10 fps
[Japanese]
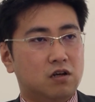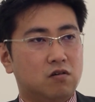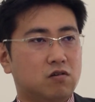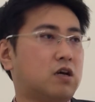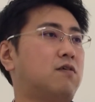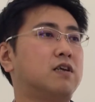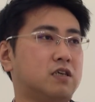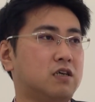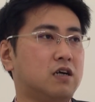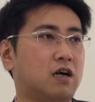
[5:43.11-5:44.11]
こだわ
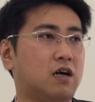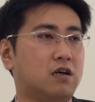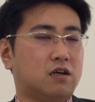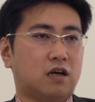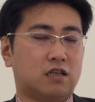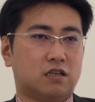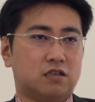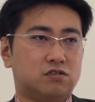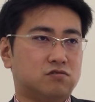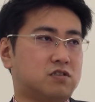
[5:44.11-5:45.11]
りがあった
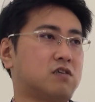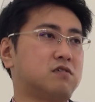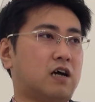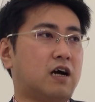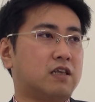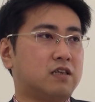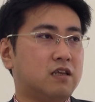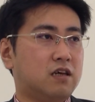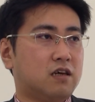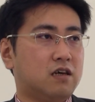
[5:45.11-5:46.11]
り執着があっ
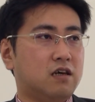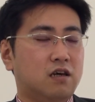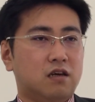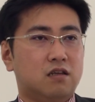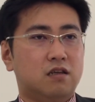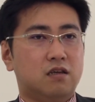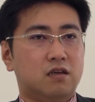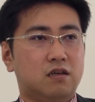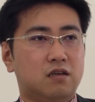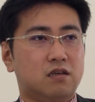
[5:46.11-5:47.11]
て、
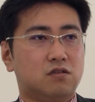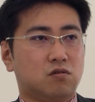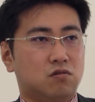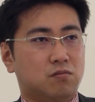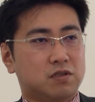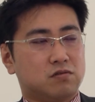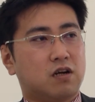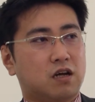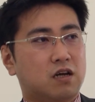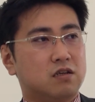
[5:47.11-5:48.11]
でその場所
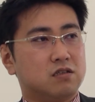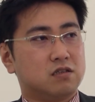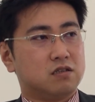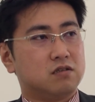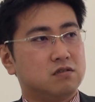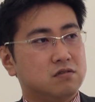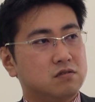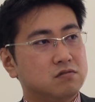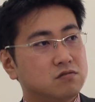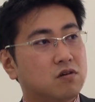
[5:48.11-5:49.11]
から
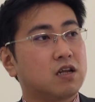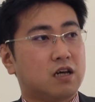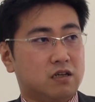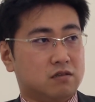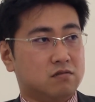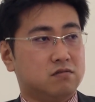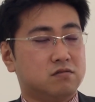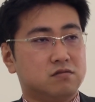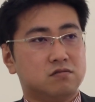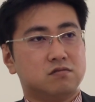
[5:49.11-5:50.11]
動けない
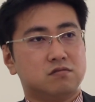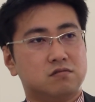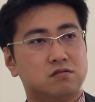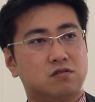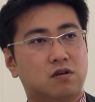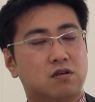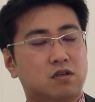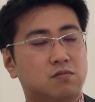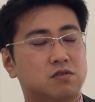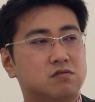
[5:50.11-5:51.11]
という人は
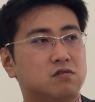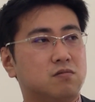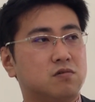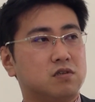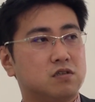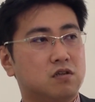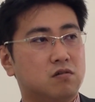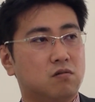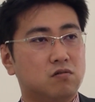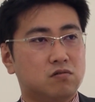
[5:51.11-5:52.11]
多分いると思うんですけ
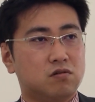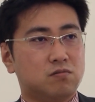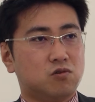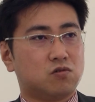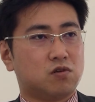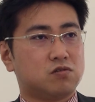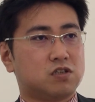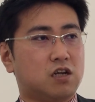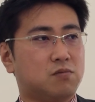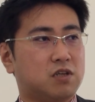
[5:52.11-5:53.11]
ど本当にもうそれを
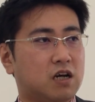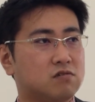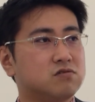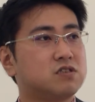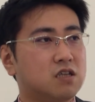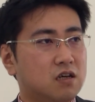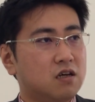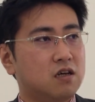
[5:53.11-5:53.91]
しがらみなくして